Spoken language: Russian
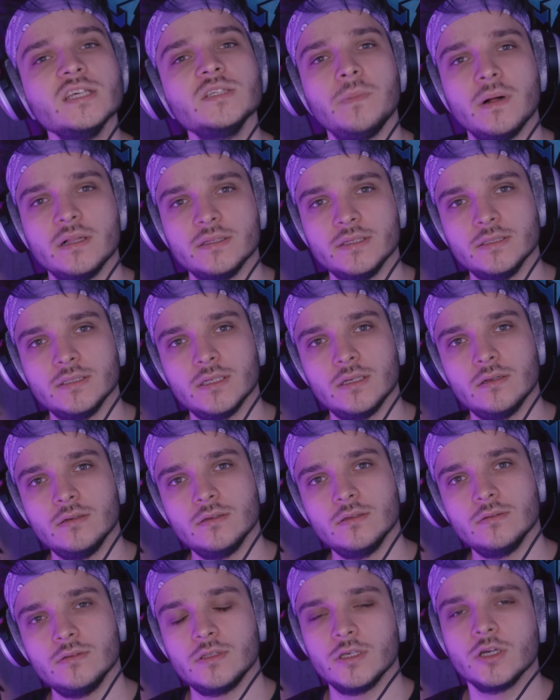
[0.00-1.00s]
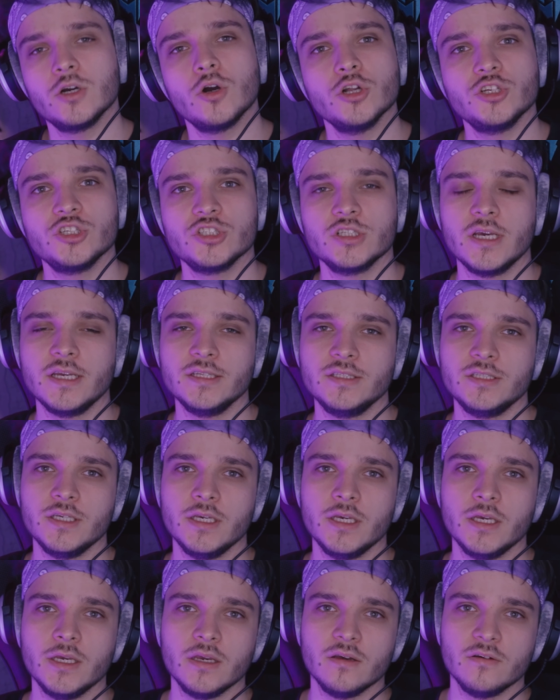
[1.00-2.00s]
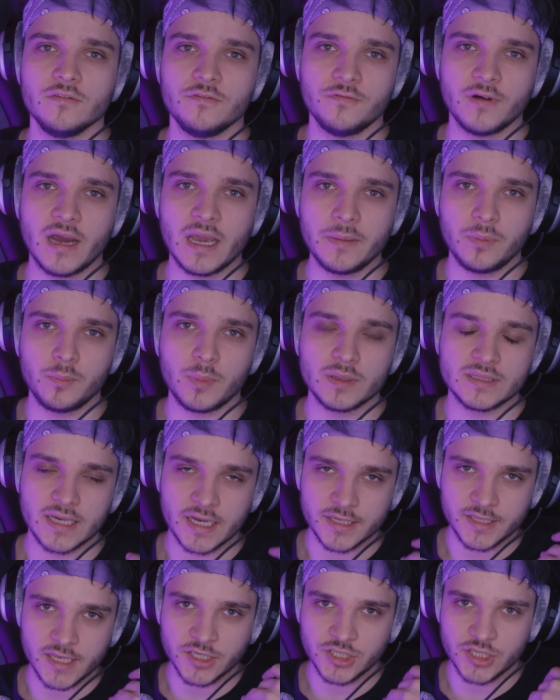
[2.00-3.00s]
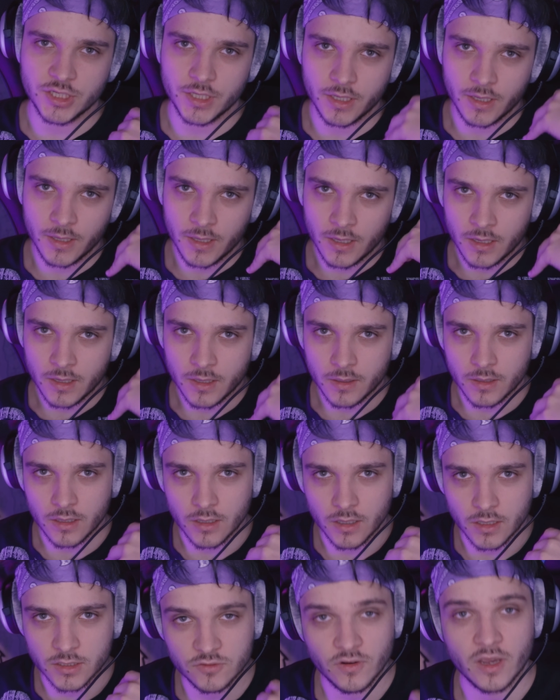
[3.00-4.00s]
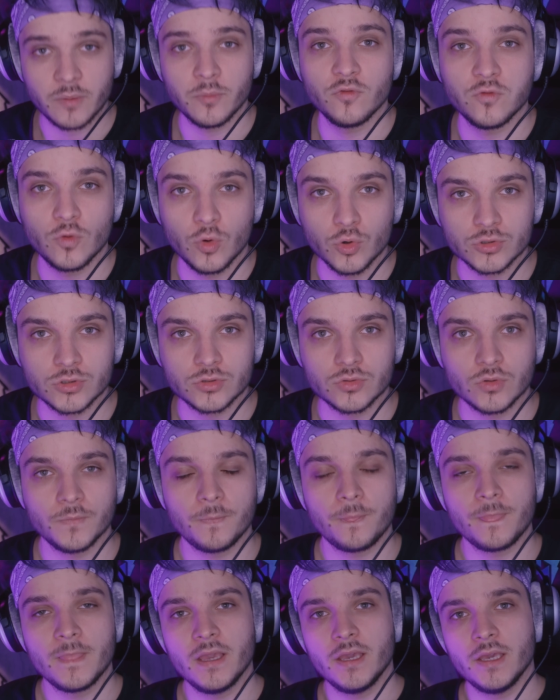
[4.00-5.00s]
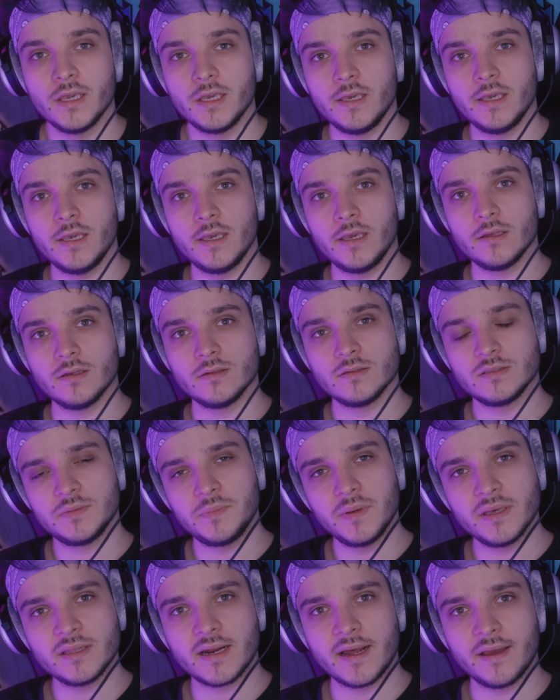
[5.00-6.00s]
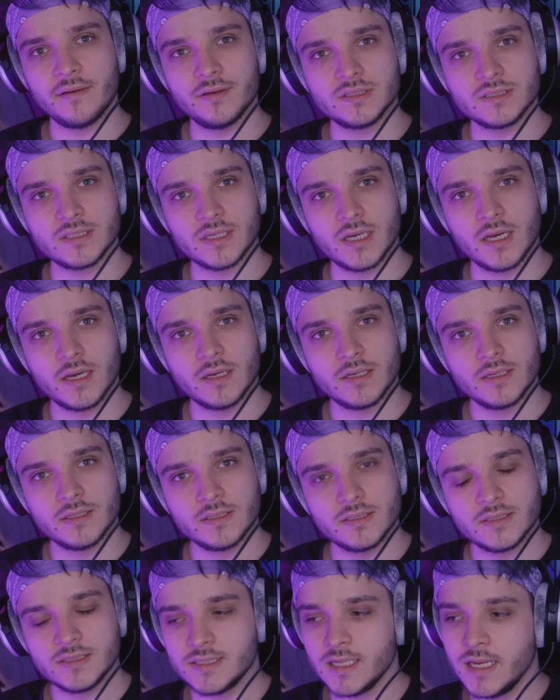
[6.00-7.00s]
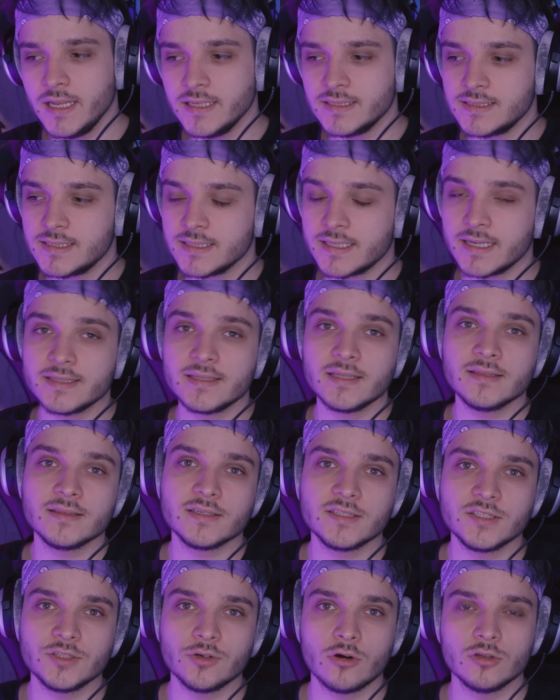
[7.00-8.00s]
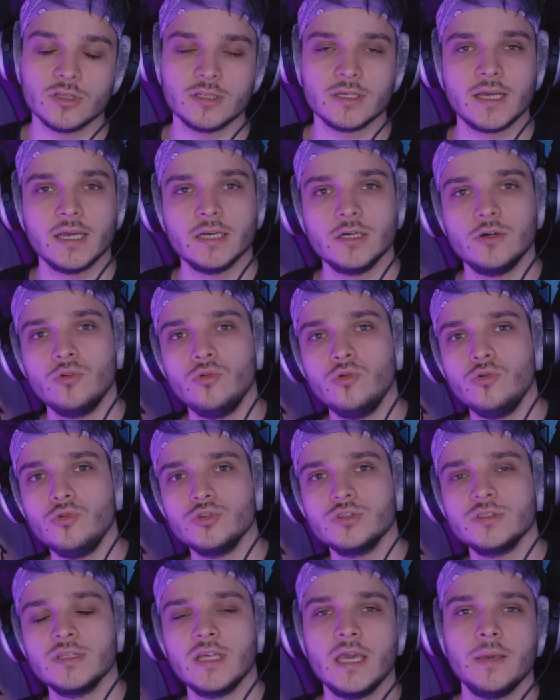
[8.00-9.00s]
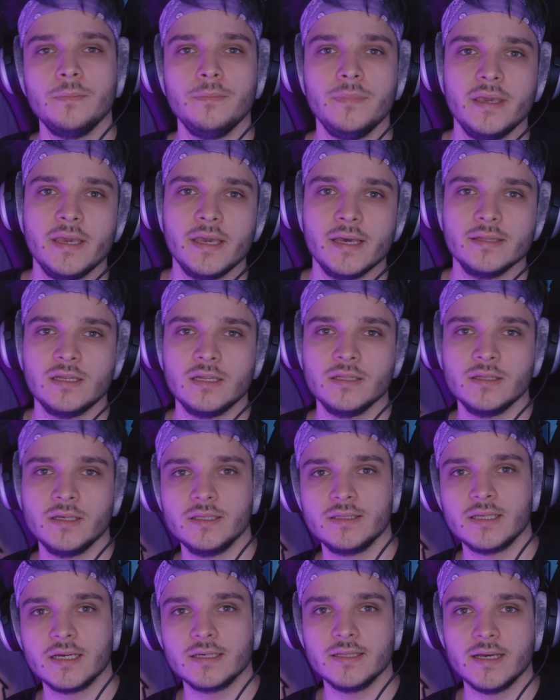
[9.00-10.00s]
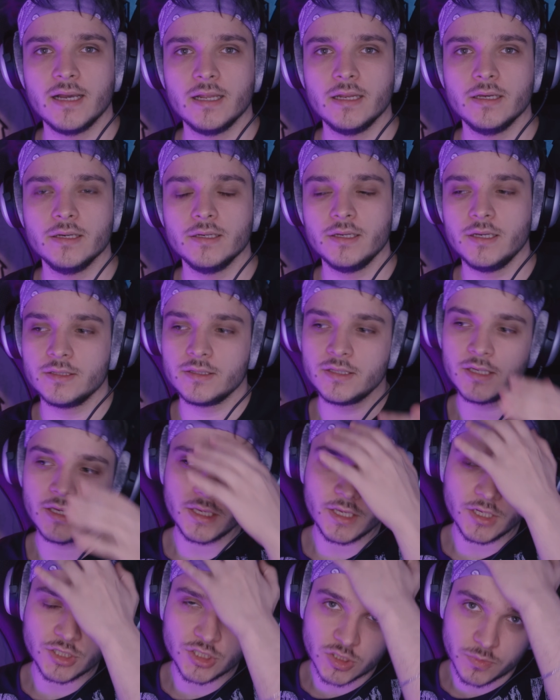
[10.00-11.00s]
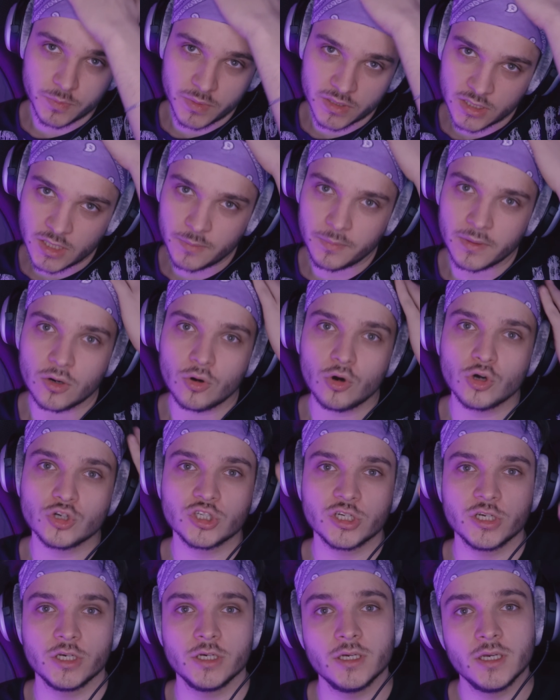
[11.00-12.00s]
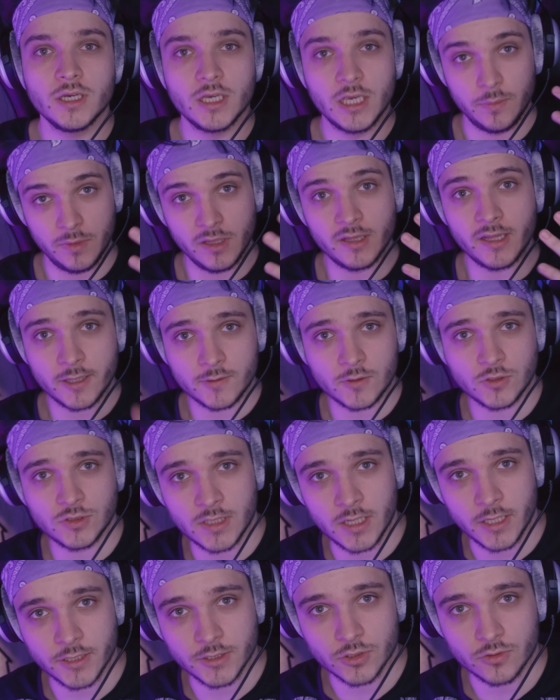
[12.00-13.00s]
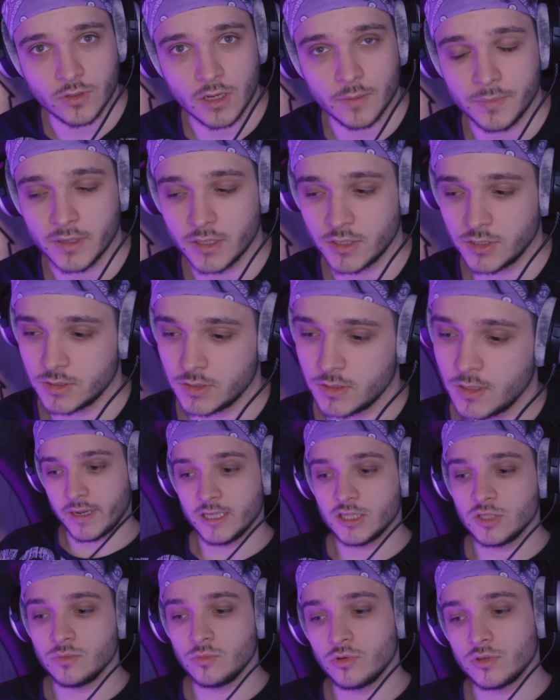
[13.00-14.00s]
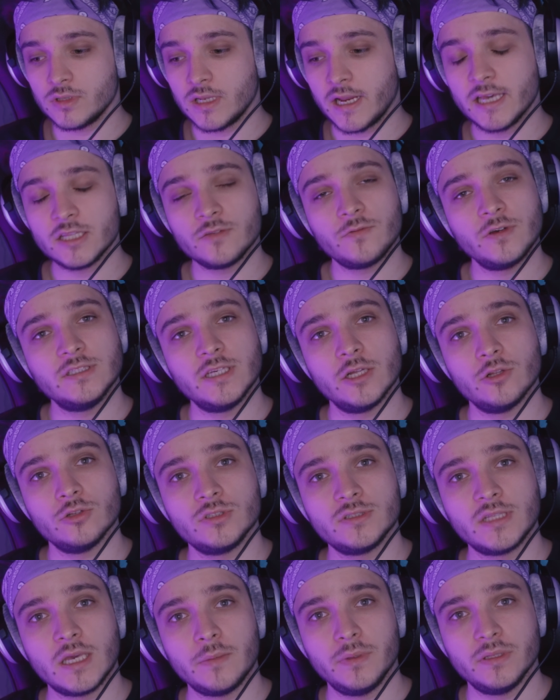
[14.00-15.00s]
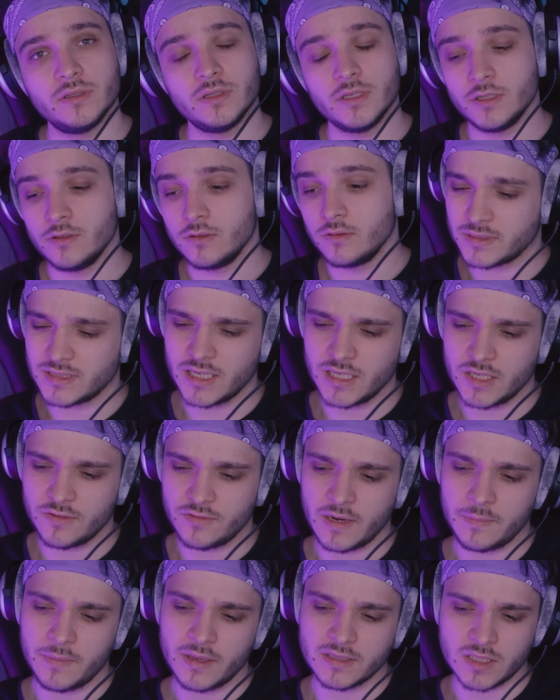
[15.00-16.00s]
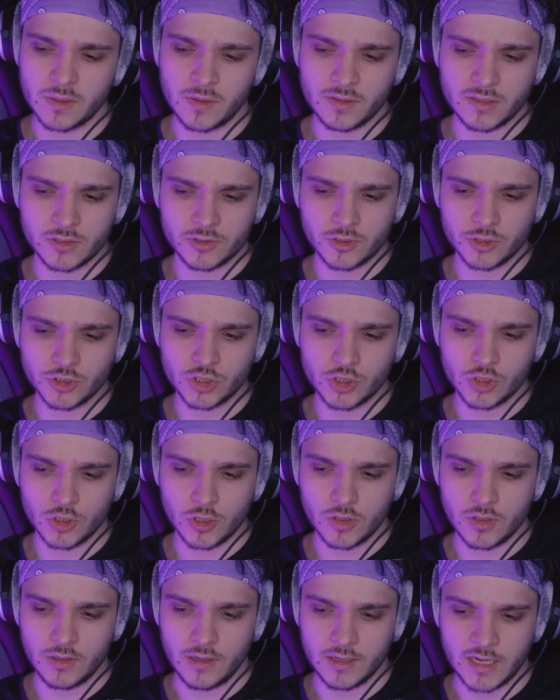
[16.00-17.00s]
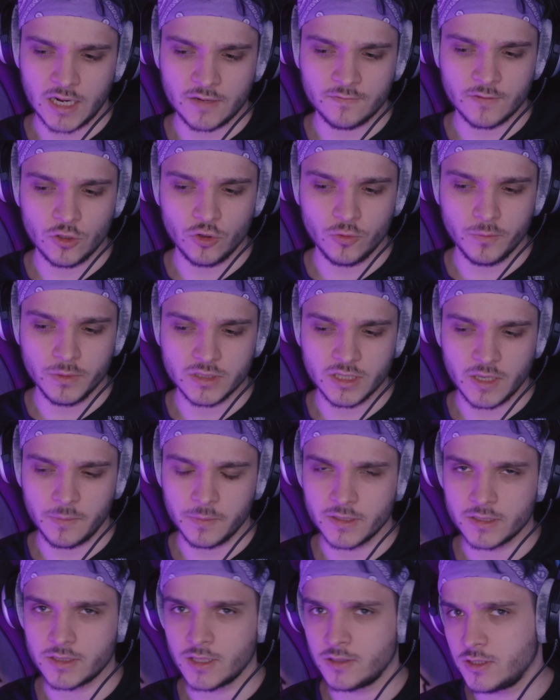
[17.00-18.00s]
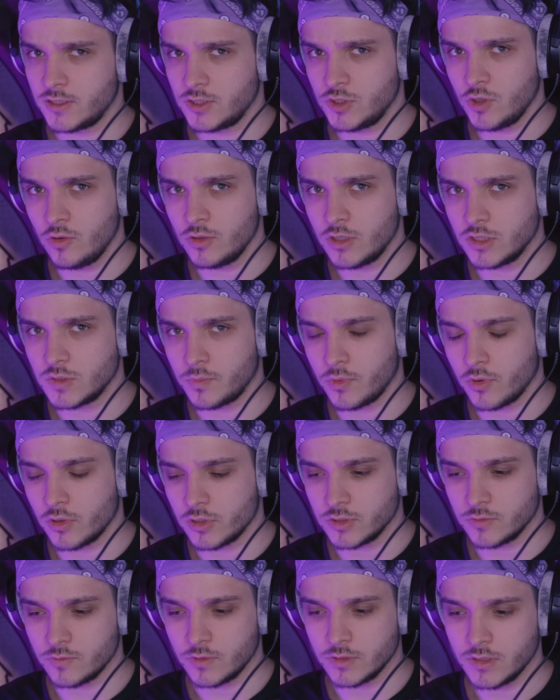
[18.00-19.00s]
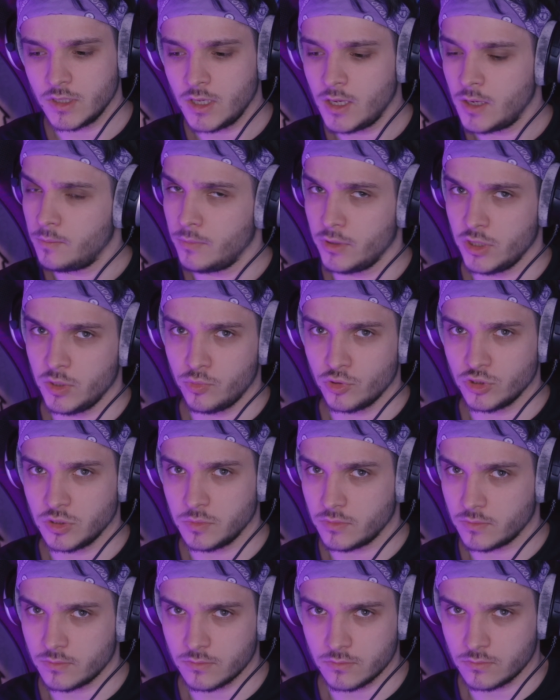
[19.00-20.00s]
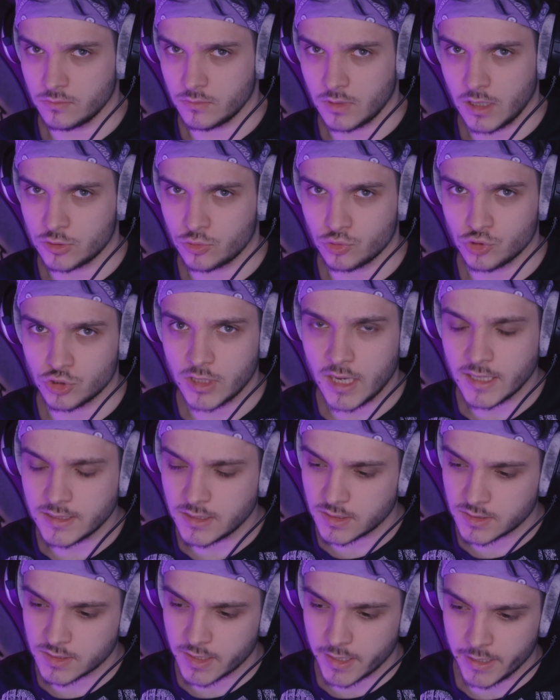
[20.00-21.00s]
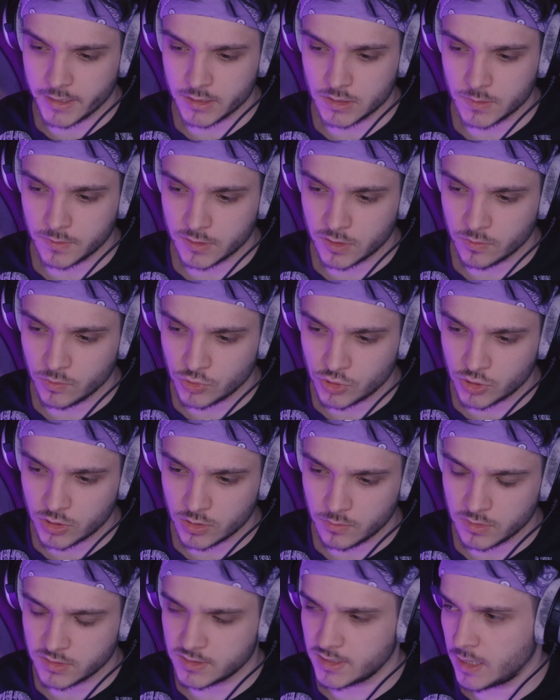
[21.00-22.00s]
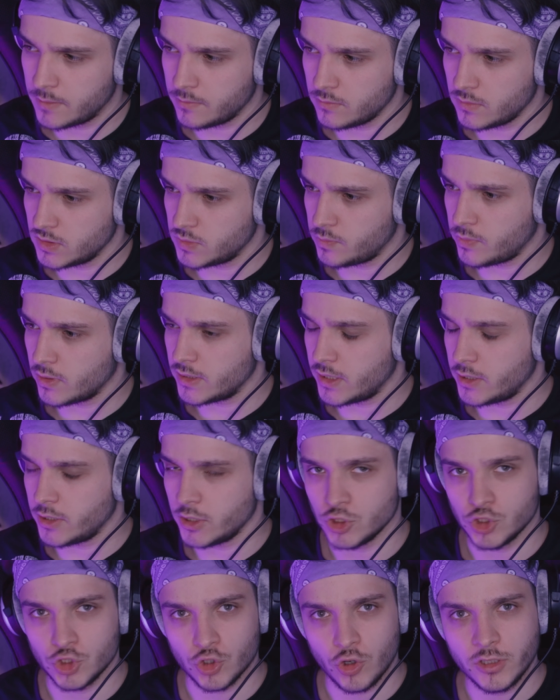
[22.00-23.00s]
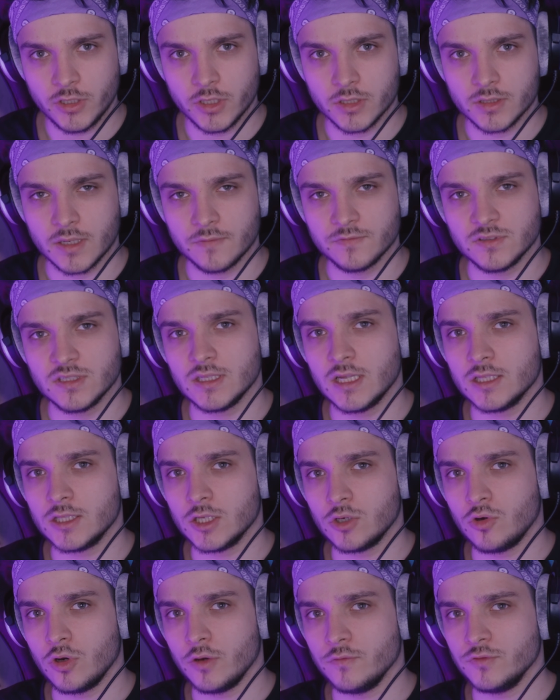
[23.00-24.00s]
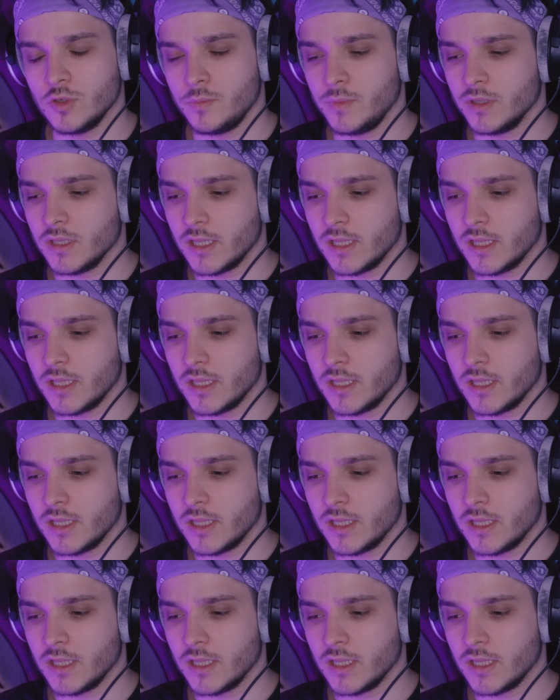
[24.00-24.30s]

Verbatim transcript: ты исполнитель, ты хочешь найти вайп, подходящий э, твоему вкусу. И тебе нравится стилистика тентесион, такая грустная, медленная и так далее. И ты ищешь биты, похожие именно на эту стилистику, опять же. Поэтому для этого и делают сюда биты. В последнее время я заметил то, что Рава любит именно тентесионы использовать. Мы не будем осуждать их за это, потому что мы знаем исполнение Джонни, там всегда такое все